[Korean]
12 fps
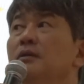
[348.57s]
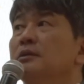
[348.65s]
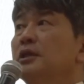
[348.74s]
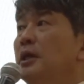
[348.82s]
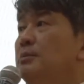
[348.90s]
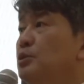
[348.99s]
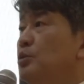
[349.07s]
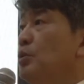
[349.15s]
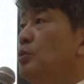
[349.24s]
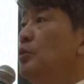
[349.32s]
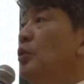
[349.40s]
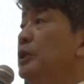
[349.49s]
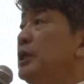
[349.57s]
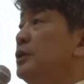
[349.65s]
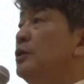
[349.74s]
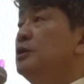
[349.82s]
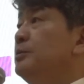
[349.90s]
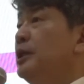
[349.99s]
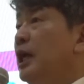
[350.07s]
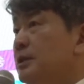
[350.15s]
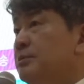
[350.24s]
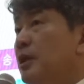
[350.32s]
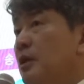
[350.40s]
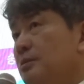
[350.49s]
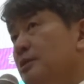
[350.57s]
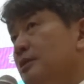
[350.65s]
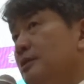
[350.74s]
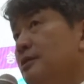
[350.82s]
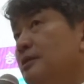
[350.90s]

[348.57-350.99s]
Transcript: 참 좋은 거다 이런 의미는 아닙니다, 여러분.